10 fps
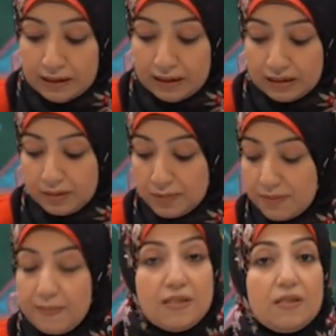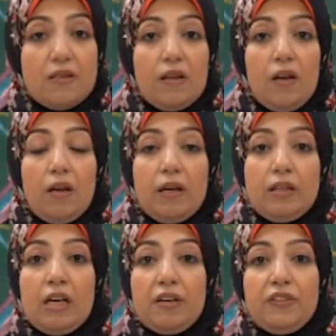ادم سميث
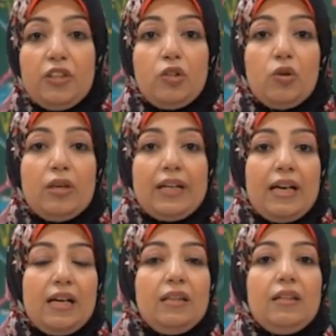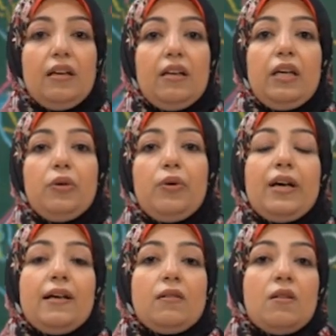احنا عارفين ان هو كان ليه
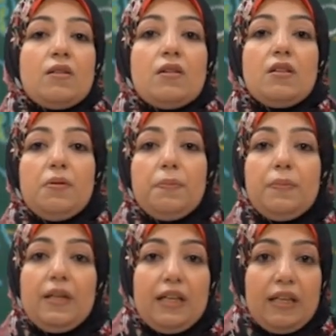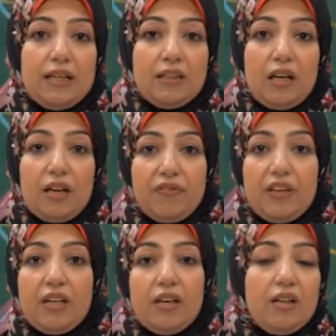وجهه نظر باليد
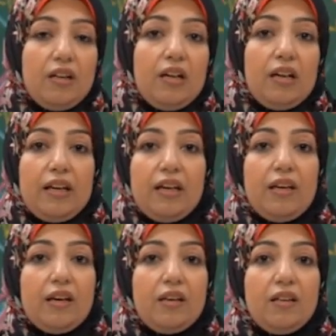الخفيه اللي هي